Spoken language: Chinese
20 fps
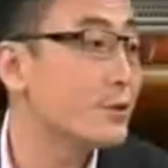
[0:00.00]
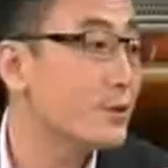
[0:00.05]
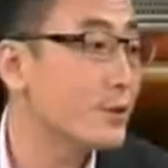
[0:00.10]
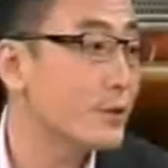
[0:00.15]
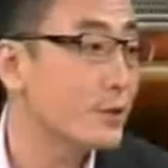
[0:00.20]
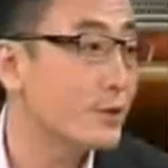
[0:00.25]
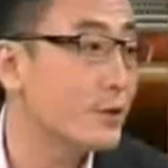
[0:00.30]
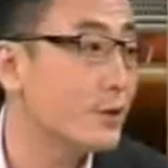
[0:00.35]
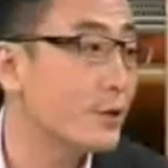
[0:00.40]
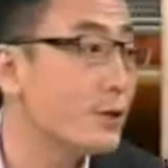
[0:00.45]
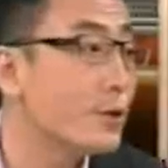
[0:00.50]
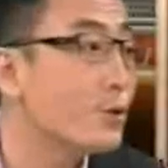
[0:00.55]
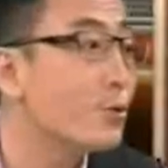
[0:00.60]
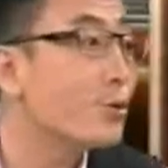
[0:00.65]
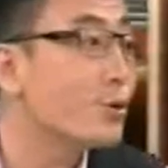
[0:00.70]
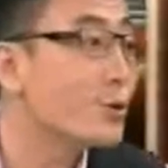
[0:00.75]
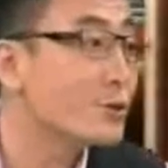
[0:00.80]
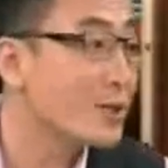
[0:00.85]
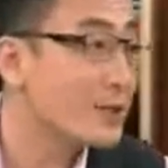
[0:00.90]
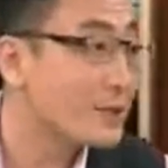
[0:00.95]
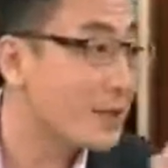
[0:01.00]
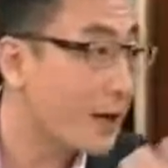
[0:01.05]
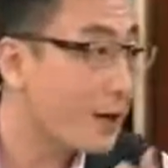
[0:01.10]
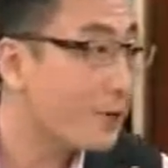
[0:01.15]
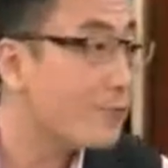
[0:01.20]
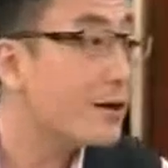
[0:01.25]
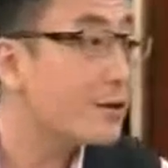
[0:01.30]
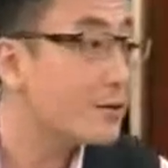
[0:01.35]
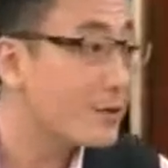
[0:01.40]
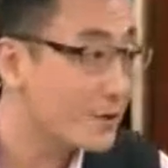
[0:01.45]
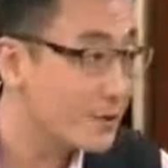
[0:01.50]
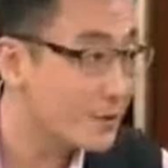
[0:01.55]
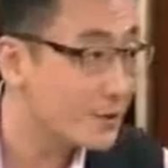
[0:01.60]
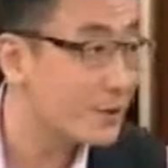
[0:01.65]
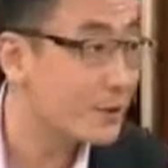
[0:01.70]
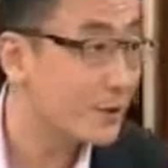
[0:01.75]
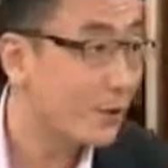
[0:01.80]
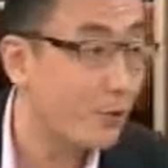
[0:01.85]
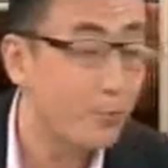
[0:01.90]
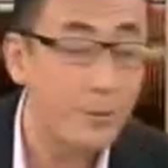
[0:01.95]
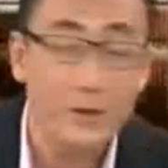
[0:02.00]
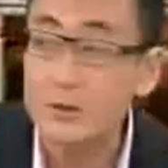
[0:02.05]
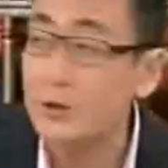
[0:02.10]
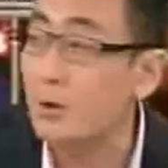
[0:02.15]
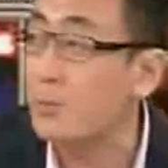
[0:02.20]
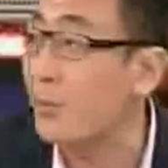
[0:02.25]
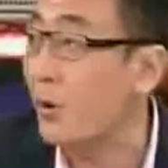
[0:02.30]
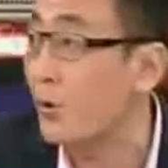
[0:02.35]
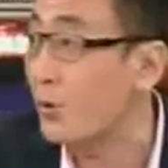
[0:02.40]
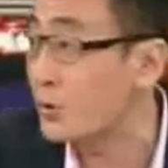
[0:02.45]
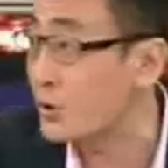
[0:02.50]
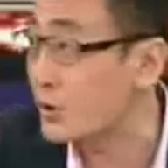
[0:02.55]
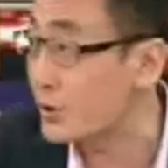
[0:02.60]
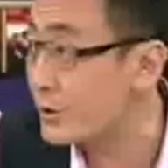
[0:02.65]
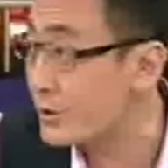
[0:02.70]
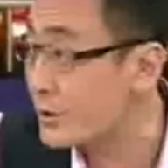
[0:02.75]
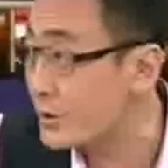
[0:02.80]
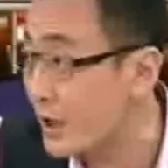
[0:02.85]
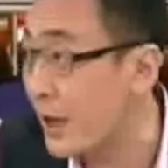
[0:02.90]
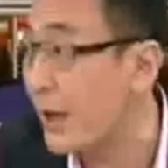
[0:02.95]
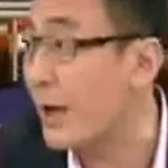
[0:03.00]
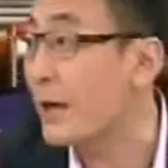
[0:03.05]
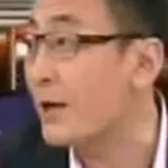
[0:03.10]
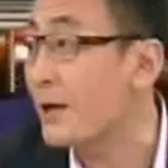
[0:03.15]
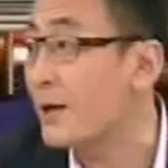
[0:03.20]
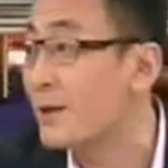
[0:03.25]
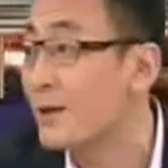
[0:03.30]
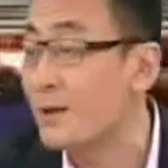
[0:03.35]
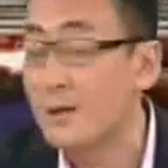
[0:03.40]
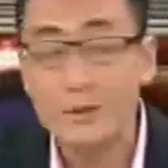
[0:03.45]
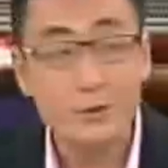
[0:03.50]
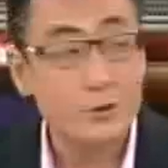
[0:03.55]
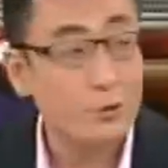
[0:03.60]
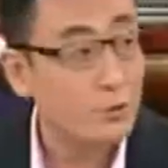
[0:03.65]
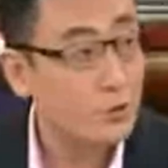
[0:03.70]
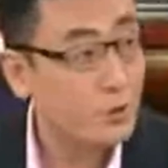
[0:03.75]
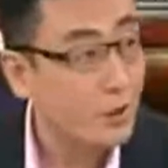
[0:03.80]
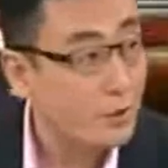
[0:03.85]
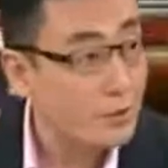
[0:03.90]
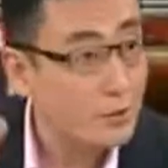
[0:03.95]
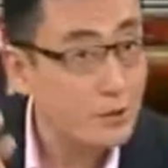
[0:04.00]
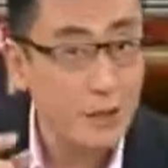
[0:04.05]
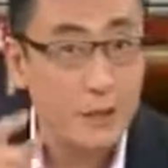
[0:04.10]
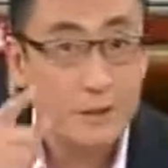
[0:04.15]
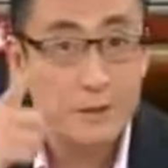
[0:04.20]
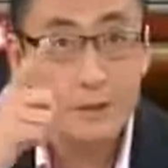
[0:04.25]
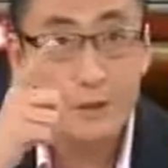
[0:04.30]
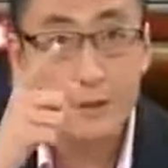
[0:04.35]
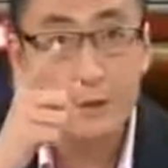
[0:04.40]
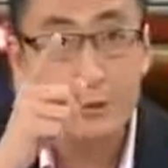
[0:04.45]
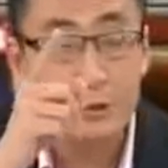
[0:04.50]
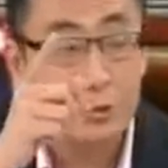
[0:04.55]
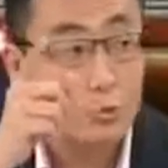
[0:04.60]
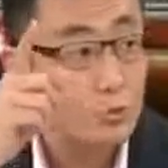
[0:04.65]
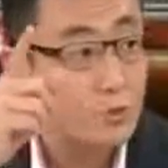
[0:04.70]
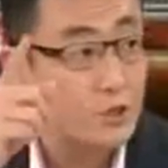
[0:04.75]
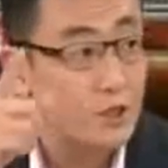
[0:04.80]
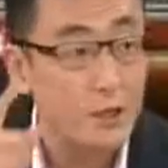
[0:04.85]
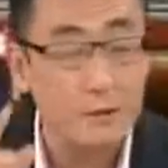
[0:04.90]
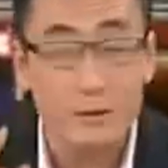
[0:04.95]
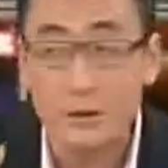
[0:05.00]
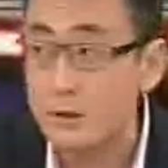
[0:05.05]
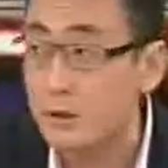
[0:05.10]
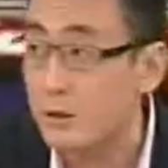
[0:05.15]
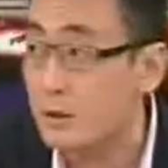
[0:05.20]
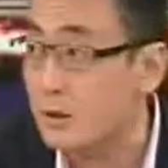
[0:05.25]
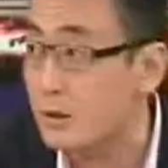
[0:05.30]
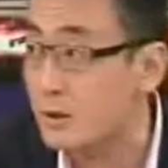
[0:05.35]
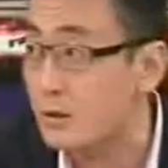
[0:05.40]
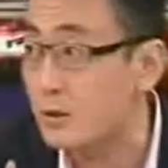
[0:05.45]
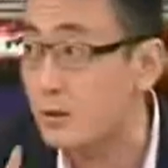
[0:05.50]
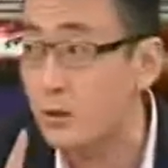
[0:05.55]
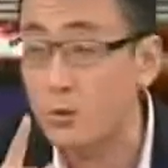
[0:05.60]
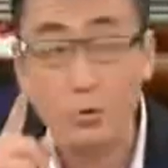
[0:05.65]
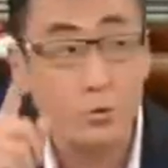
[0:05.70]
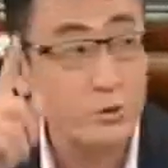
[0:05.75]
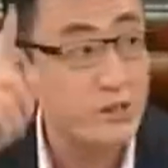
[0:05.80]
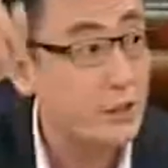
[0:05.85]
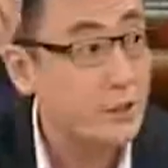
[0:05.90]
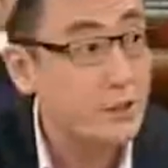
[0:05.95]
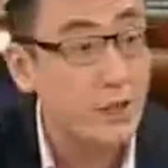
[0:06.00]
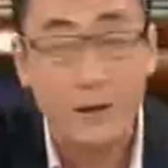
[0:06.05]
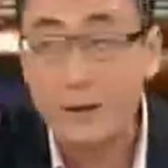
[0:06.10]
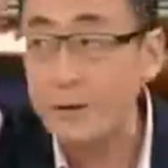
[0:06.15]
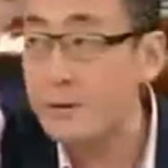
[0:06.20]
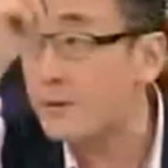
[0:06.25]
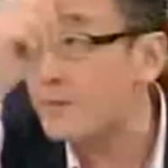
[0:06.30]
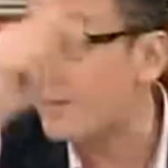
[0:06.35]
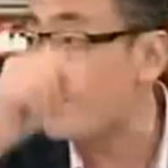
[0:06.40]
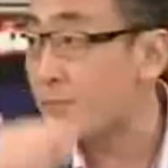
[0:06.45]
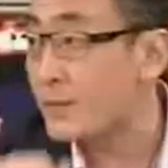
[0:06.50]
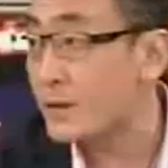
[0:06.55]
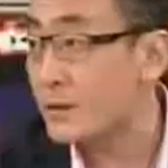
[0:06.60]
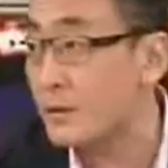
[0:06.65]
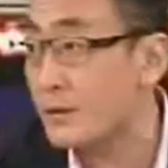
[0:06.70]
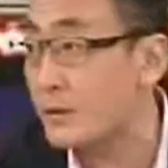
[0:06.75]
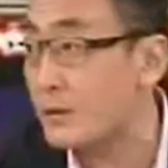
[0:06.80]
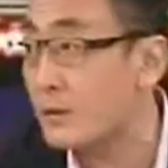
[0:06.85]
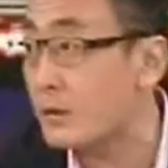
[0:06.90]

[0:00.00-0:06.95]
一个一个流落在台湾的一个老兵叫鲍直才。就是当年这个嵩山的这个这个攻坚战，嗯，